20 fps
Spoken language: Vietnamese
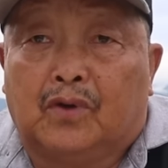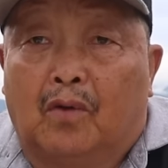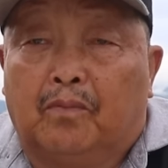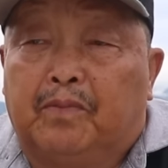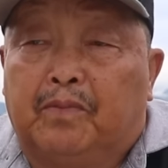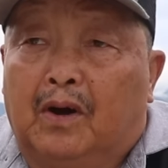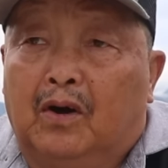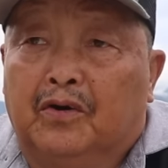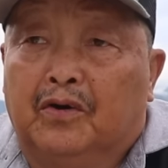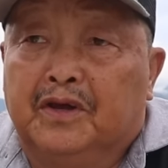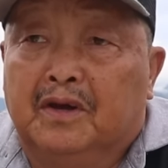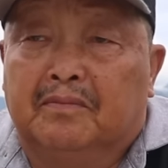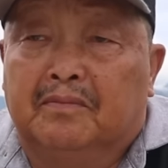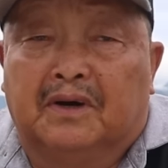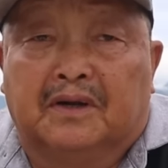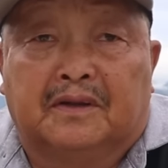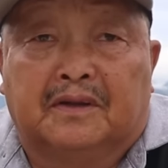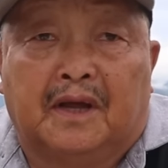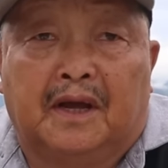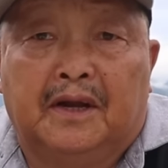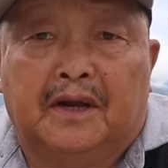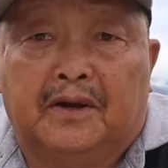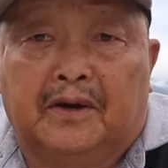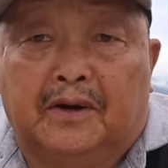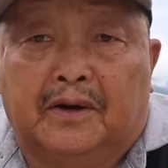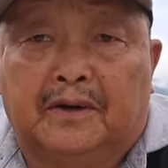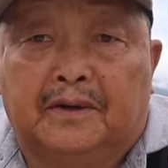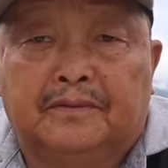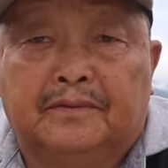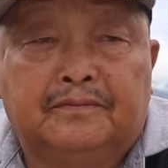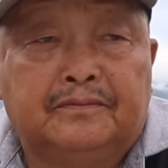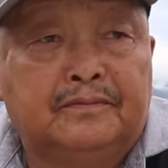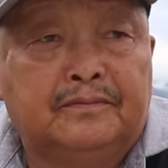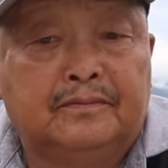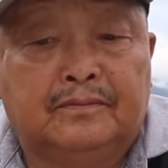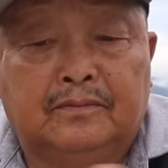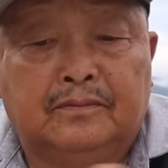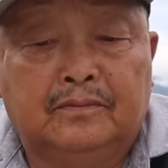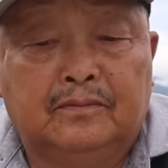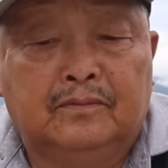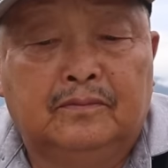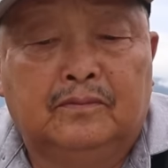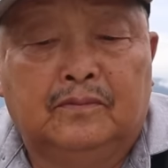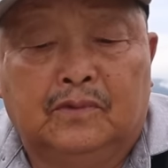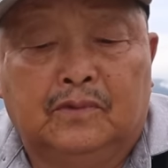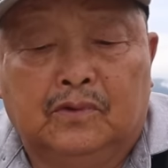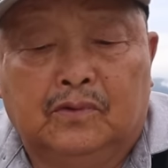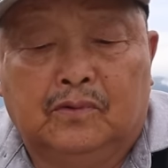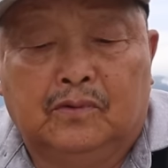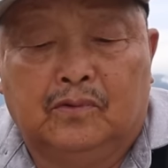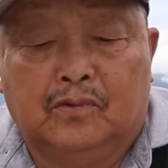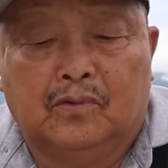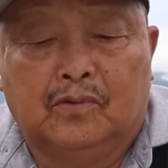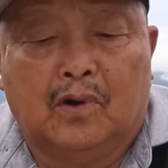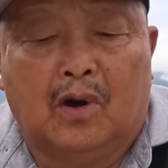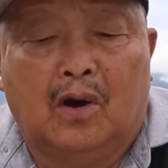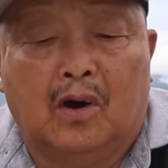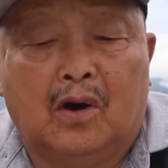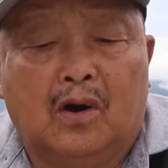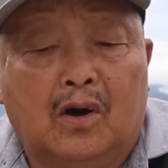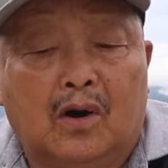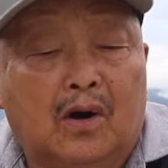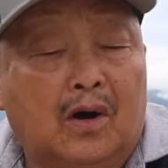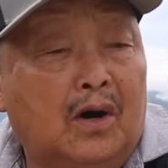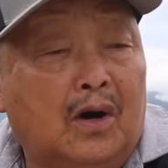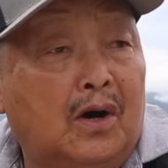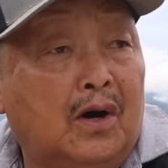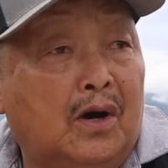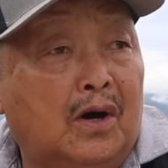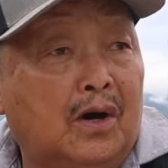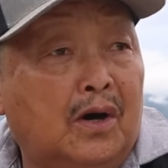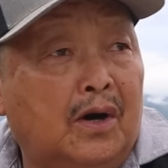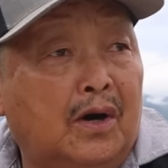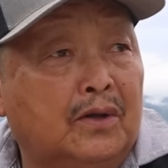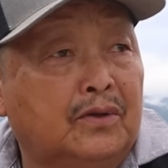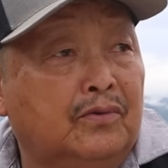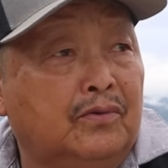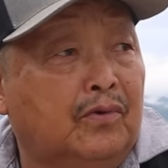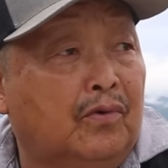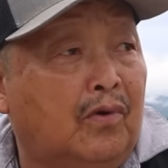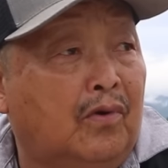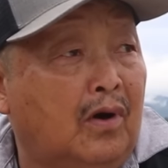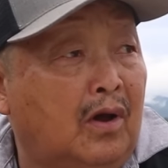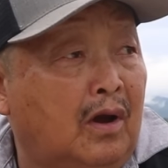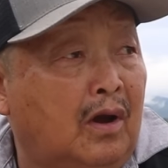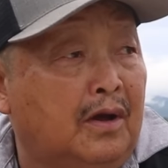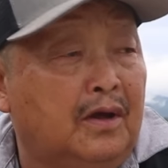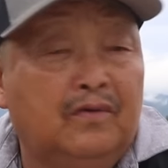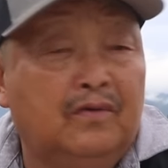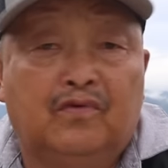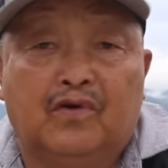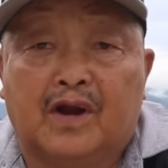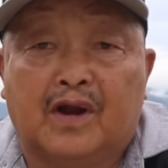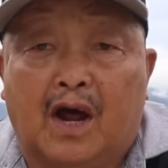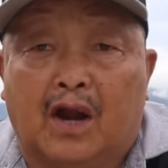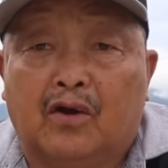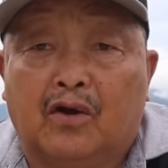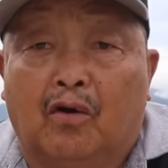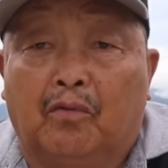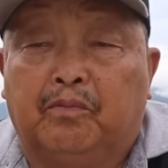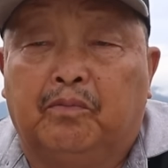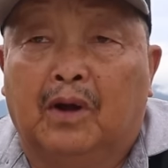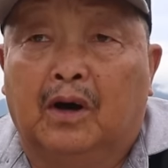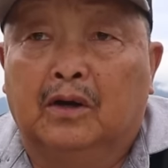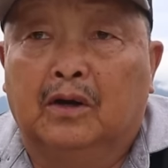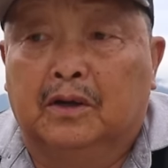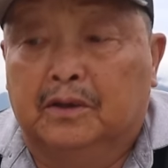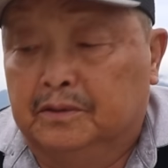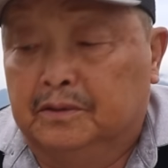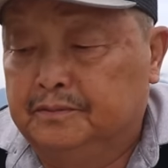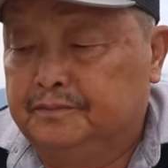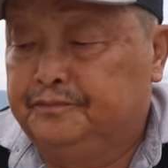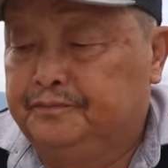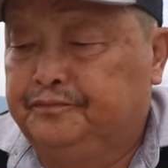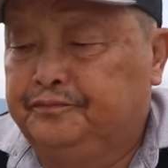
thông lò gì mừng tê nó nó đủ hoa lấy vô nạt hộp lò rồi